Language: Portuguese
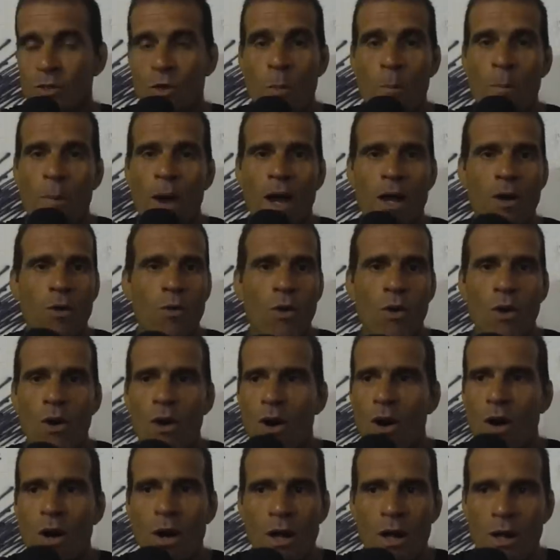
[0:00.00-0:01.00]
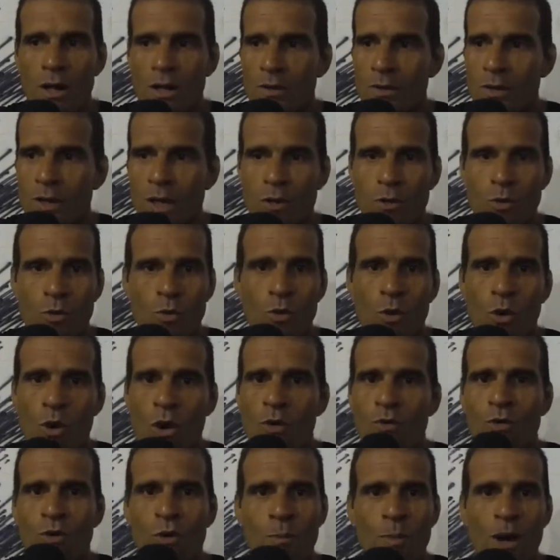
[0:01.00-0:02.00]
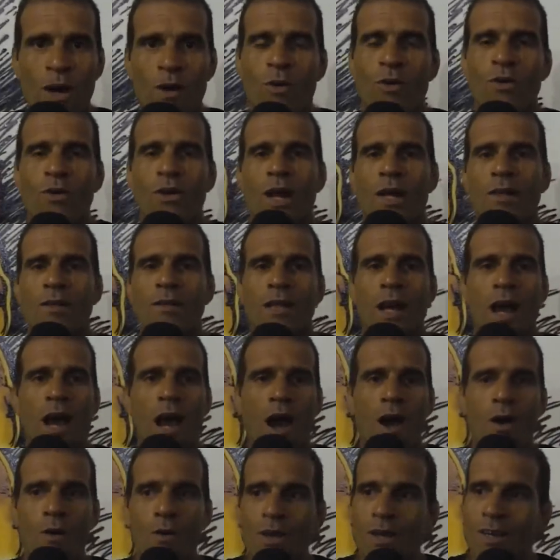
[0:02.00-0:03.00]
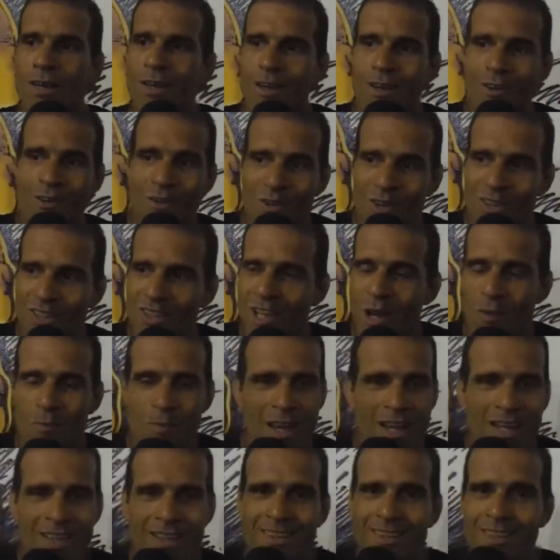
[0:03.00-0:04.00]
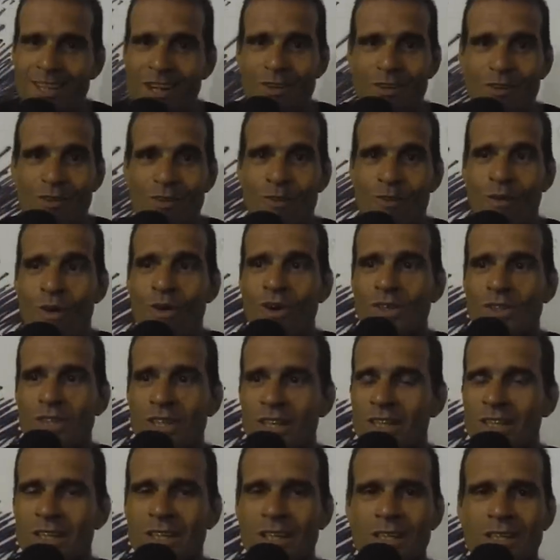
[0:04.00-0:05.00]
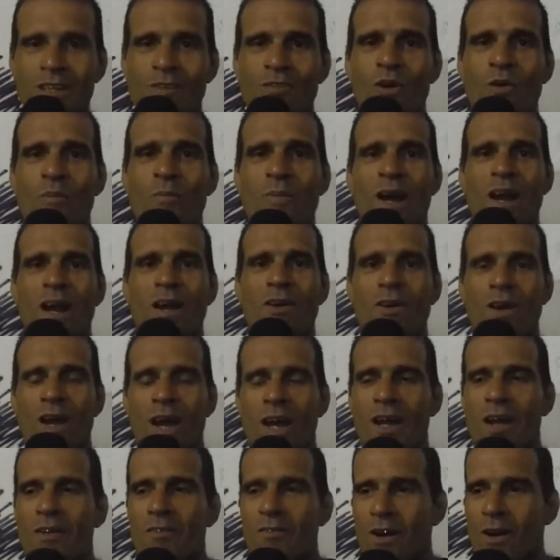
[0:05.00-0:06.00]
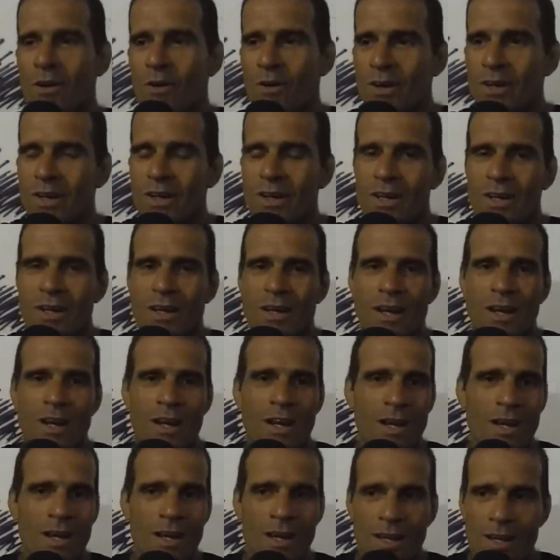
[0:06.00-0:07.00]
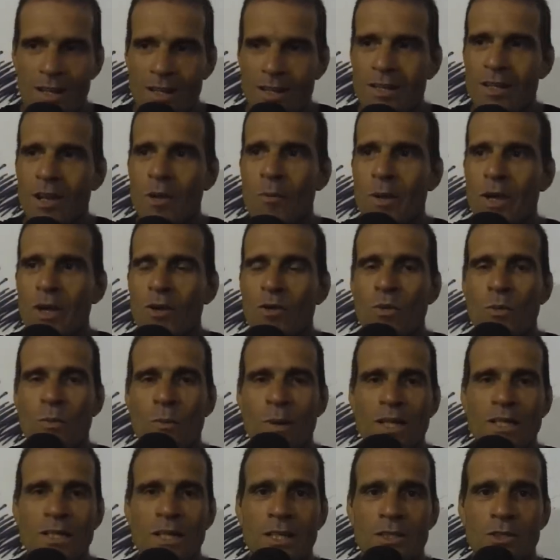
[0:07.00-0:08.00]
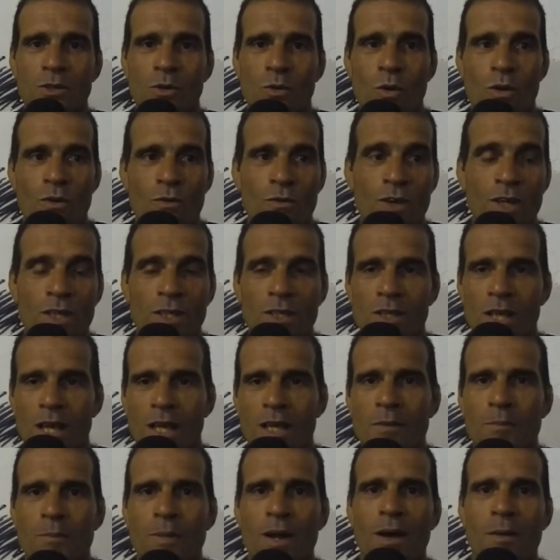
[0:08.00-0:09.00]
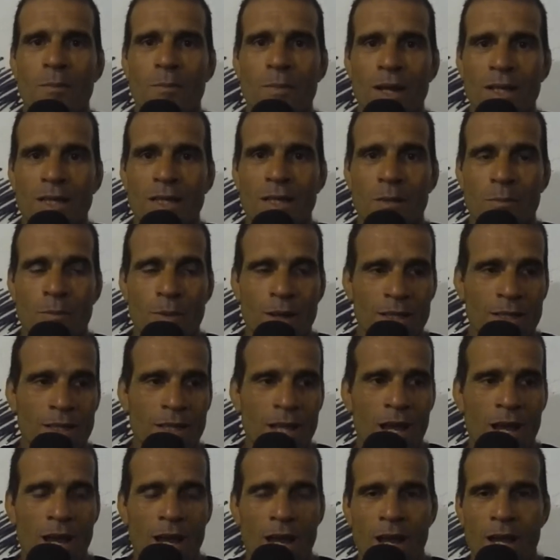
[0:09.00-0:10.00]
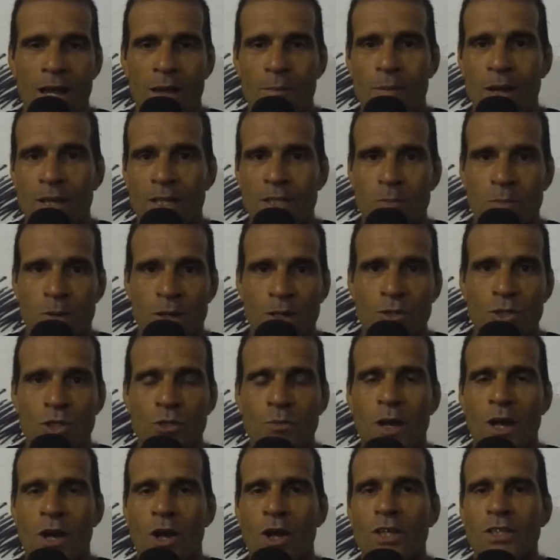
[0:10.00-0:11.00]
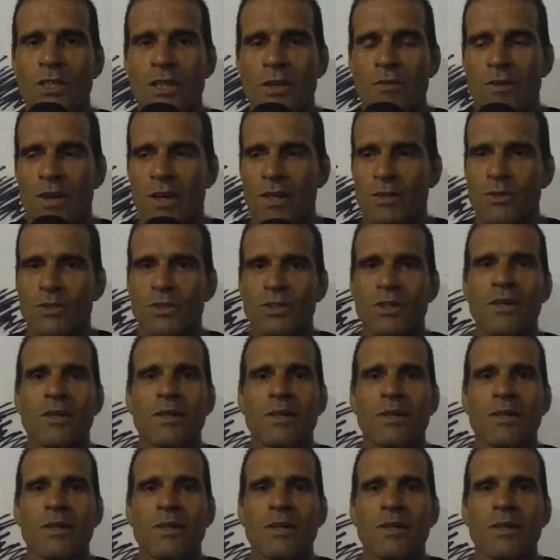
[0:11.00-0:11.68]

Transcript: não parou no ano novo, não parou no Natal e também com certeza não parar no carnaval. Estamos é, aí com bastante convites aí para estar tá, é, participando dos melhores eventos.